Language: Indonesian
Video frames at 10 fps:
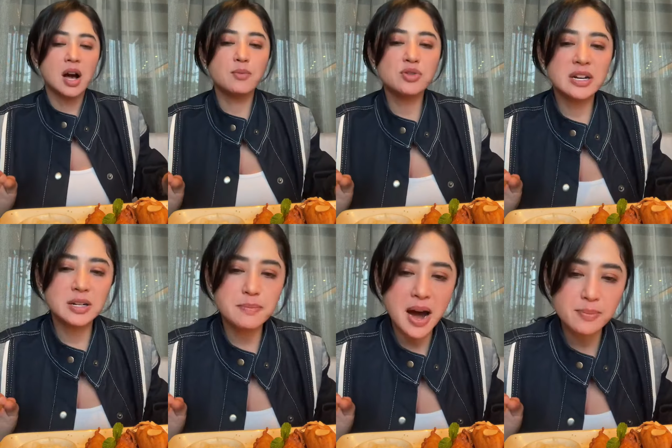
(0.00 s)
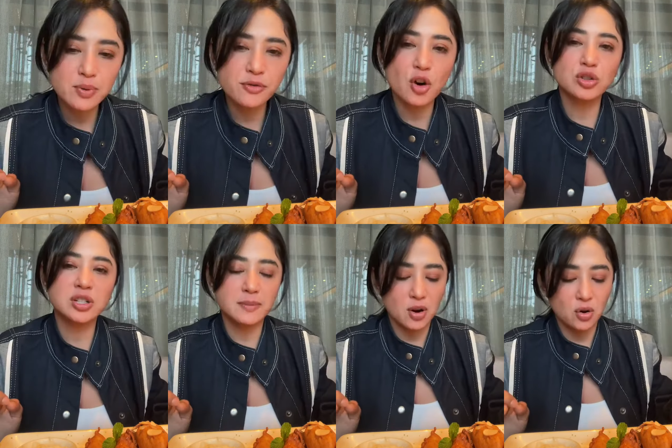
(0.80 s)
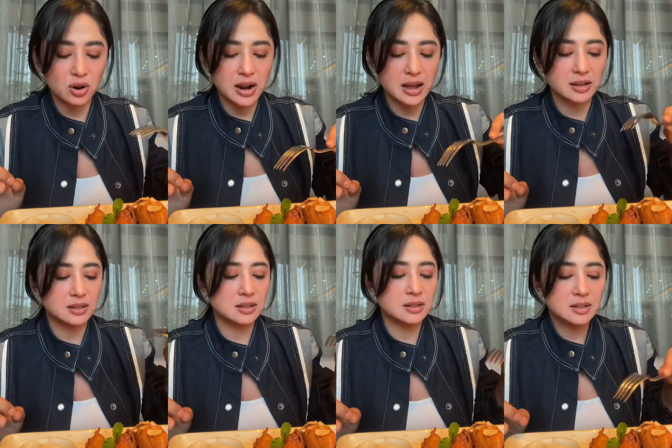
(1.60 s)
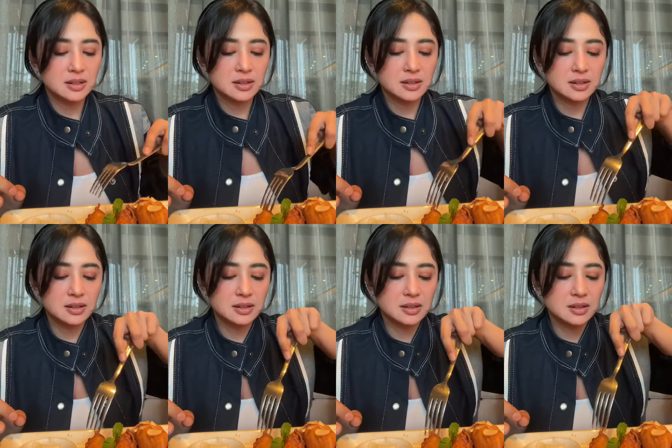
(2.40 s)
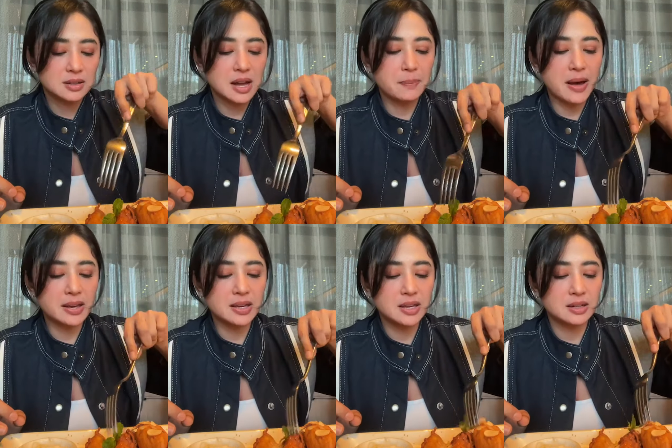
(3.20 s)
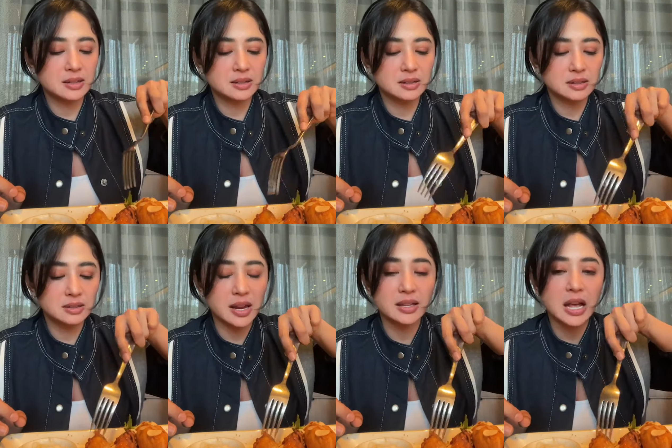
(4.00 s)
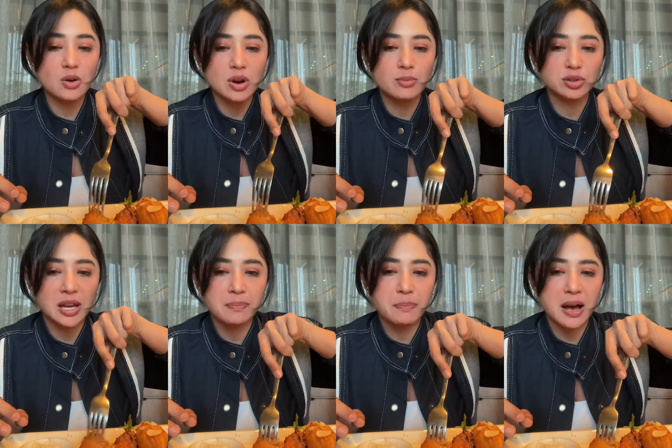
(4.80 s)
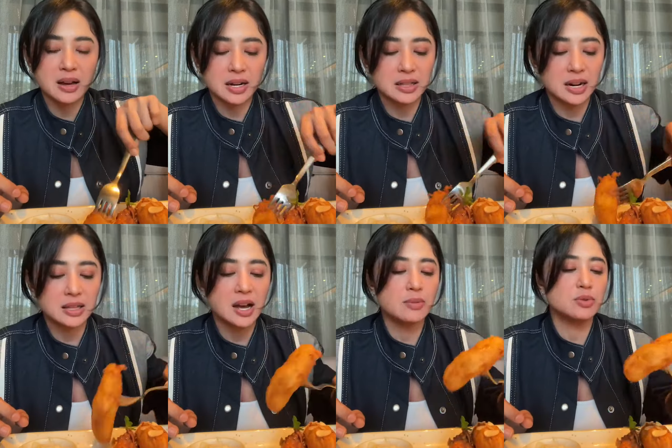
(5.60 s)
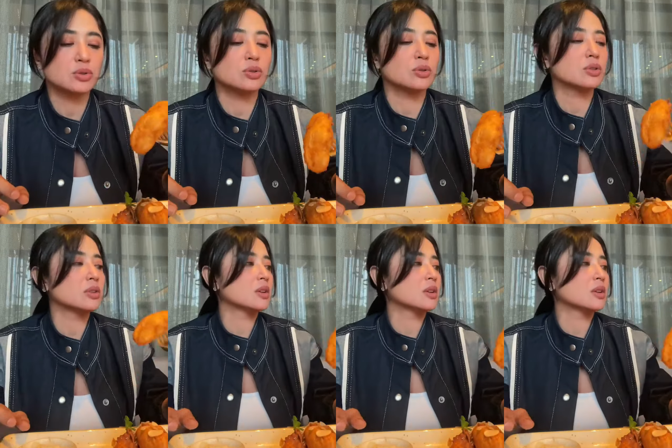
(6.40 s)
kamu jadi babu fokusnya sama orang. Ngapain? Saya tahu kamu siapa. Rata-rata kamu tuh